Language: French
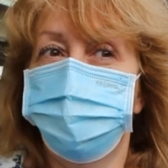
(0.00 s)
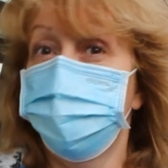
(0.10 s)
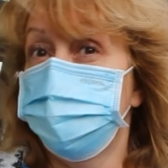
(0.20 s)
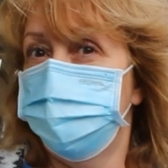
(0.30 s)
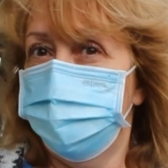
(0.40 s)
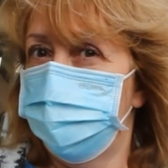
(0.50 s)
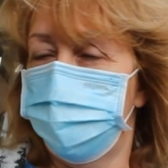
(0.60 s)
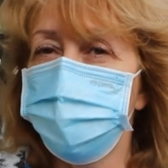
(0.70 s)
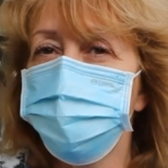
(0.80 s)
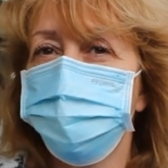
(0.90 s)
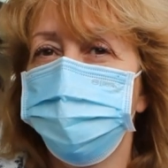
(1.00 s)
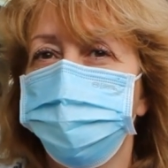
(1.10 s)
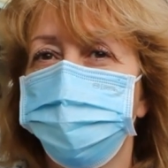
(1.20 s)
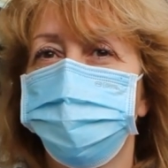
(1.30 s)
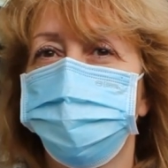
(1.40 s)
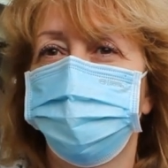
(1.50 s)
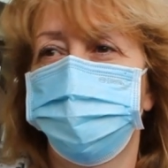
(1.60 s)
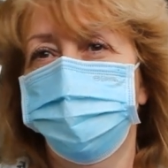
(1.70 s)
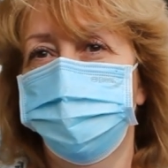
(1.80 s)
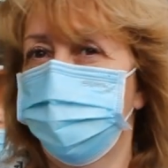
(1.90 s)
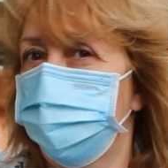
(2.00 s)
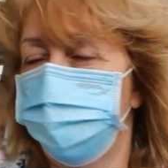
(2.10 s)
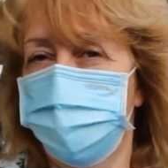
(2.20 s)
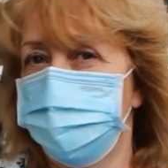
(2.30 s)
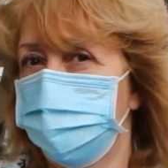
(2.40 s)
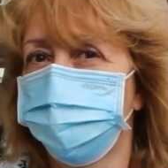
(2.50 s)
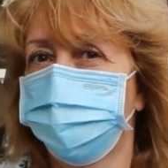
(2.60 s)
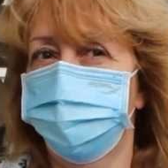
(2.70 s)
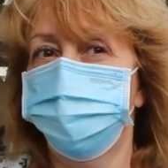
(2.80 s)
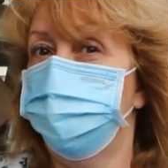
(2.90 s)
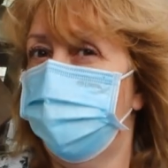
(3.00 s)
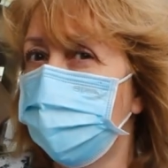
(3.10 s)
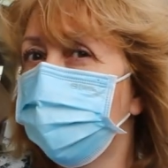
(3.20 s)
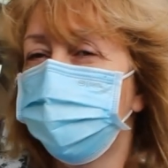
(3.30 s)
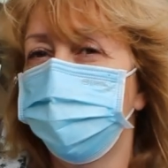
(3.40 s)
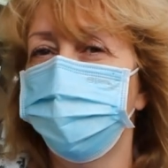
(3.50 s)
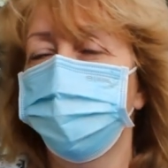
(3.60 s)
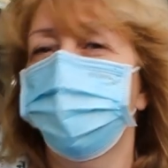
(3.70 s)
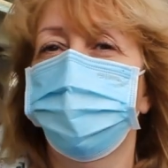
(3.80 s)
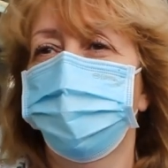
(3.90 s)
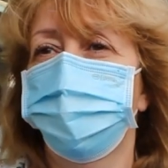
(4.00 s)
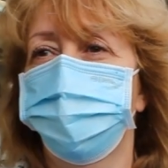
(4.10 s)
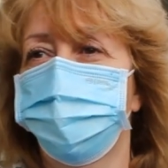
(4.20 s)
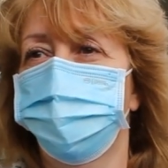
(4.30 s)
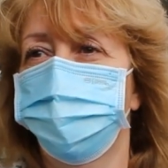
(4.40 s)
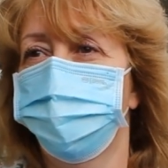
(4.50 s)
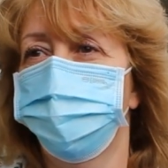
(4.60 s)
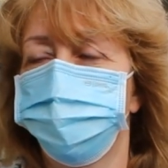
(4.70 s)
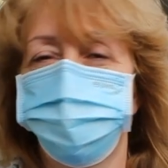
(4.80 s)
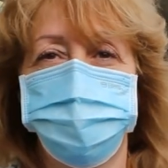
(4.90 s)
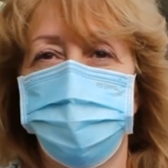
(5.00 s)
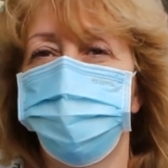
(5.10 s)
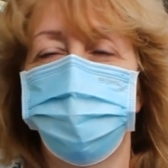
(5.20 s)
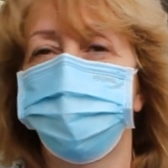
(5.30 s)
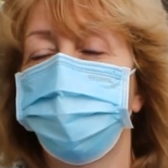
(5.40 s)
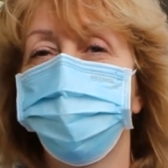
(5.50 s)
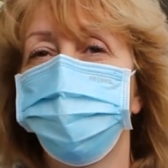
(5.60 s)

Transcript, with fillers: La diversité des commerces, le bien-être euh, du parc, euh, j'aime